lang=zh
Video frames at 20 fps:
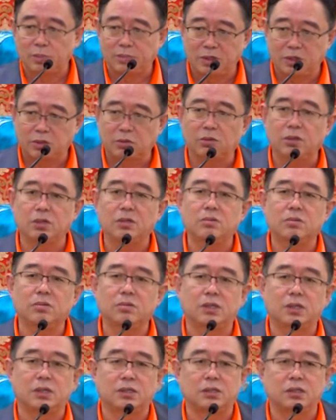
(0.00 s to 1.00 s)
们推
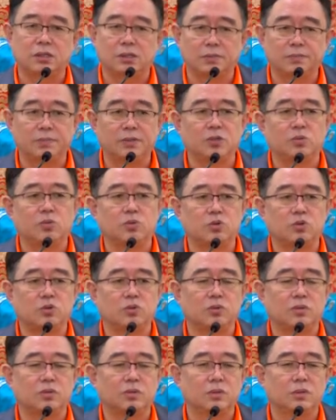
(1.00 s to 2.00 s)
动的这个辟谷
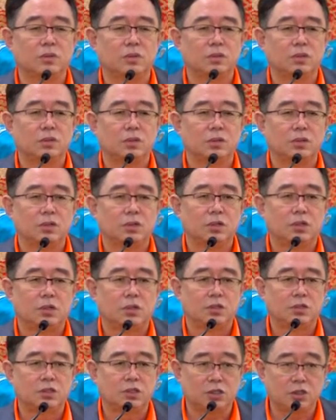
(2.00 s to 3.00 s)
术，
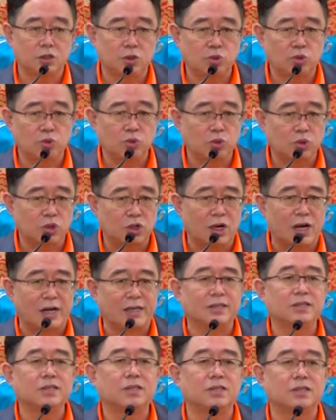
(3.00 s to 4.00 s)
师徒
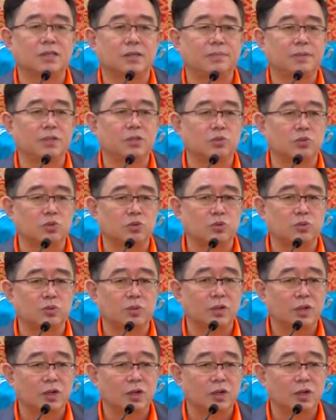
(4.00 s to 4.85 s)
传承的辟谷术。